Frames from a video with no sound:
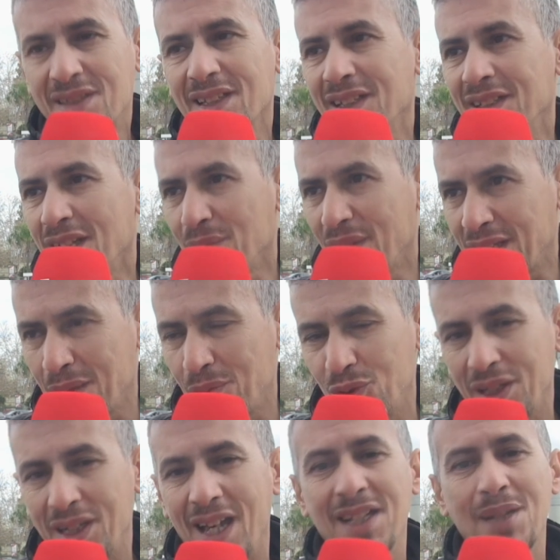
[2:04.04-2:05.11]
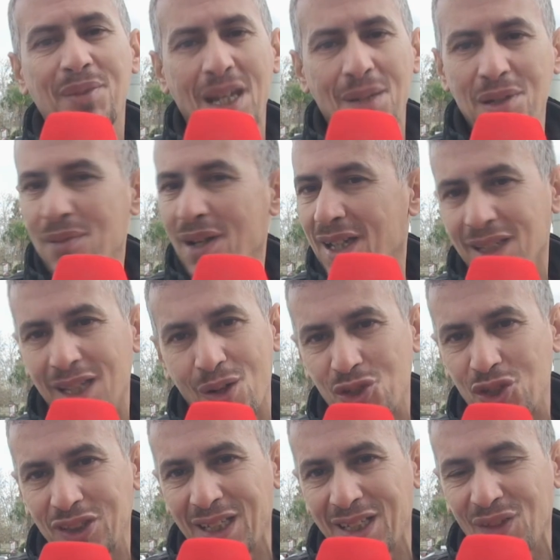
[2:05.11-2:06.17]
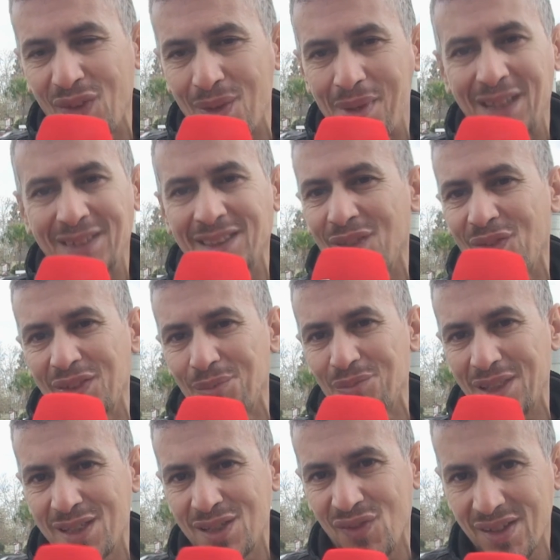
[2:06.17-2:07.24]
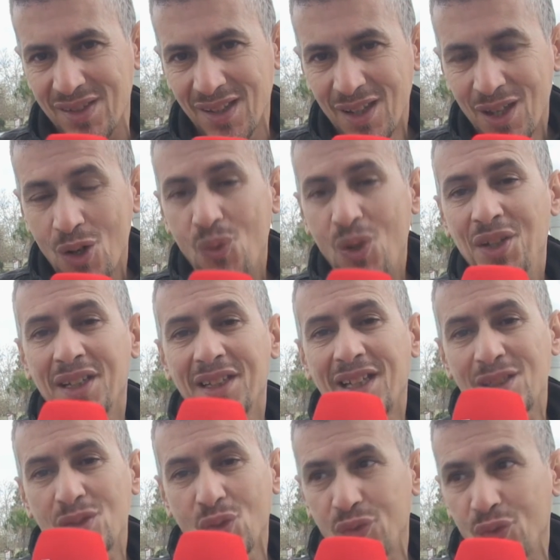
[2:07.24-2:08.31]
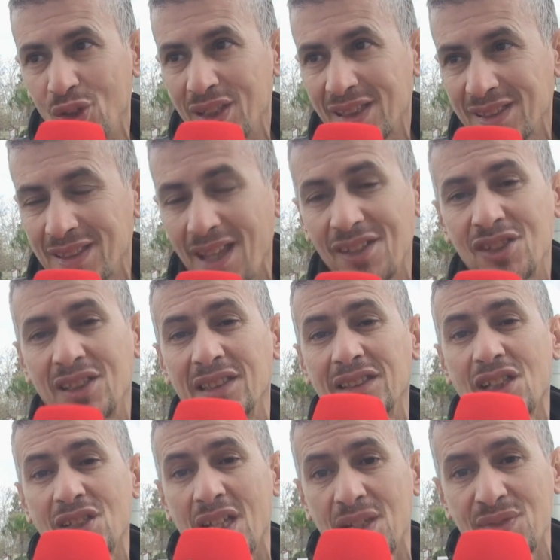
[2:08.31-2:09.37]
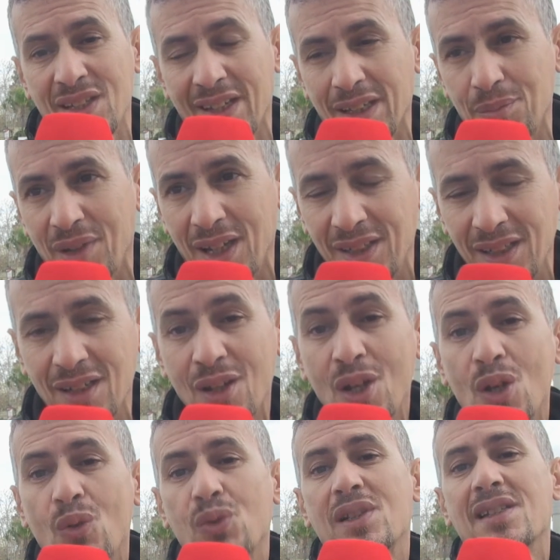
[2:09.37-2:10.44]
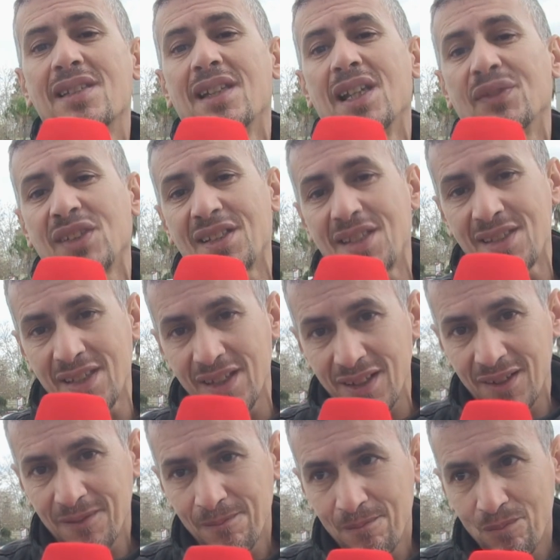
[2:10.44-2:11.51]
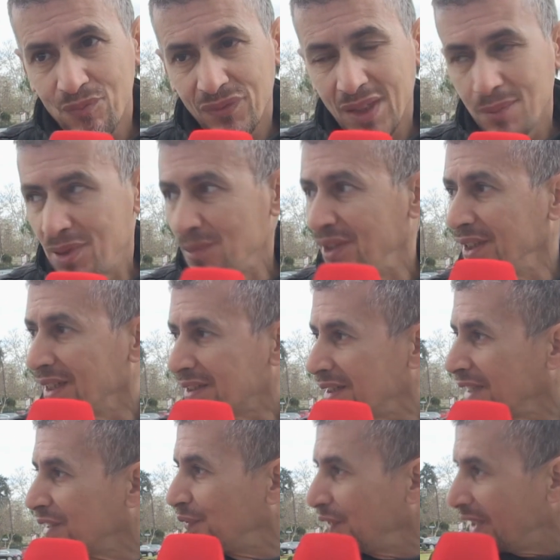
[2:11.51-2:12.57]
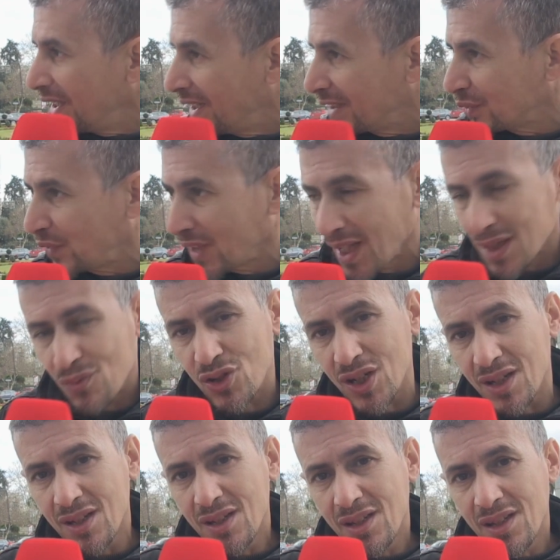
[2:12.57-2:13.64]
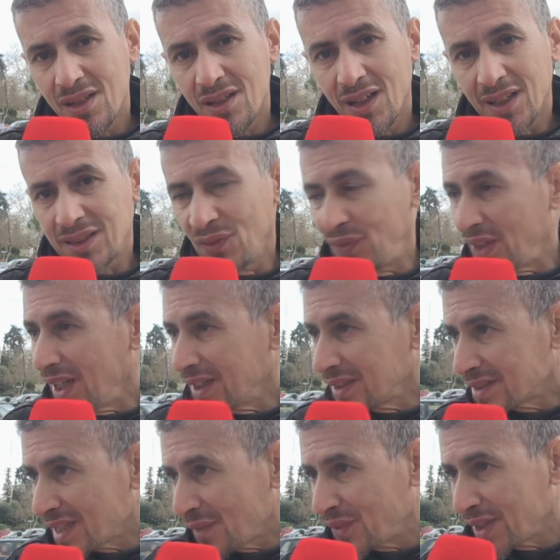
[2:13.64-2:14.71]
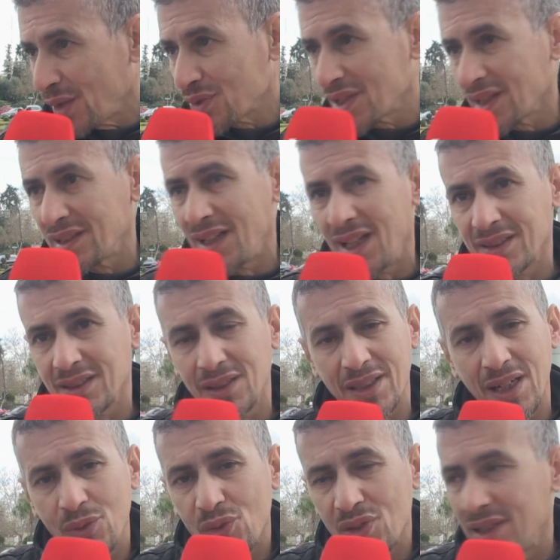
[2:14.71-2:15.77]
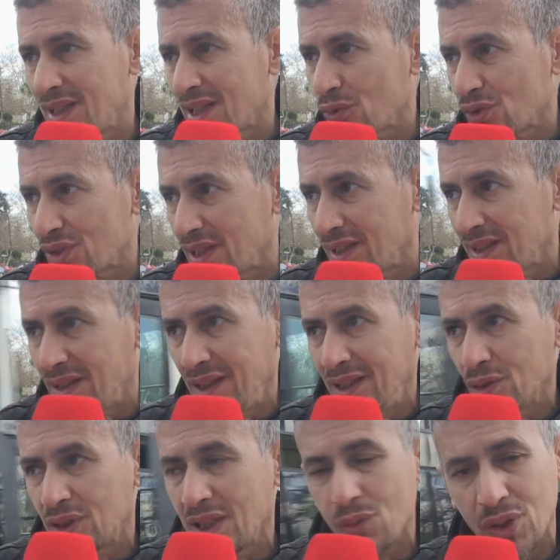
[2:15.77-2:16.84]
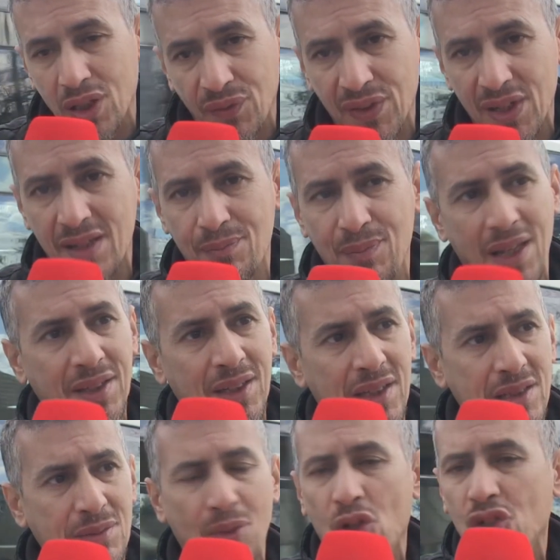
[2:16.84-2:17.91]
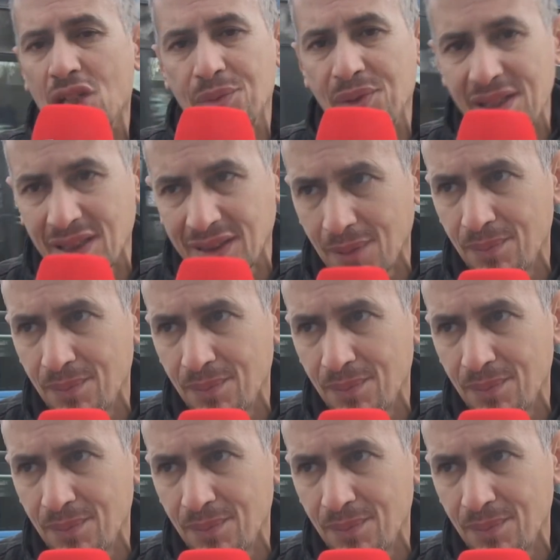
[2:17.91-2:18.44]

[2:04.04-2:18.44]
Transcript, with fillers: سارينا المغرب ولا العالم كامل ما غنلقاوش شي طريفه بحال الطريفه ديال مدينه سباز وحنا اللي كنتوفروا على 13 13000 سائق مهني و3000 طاكسي صغير بمعنى هذه الفئه هذه فين غتمشي هاد الفئه هذه صافي راه وصلت الحضيض راه الناس وصل يعني داروا الافلاس بان الناس ما بقاوش كتبقى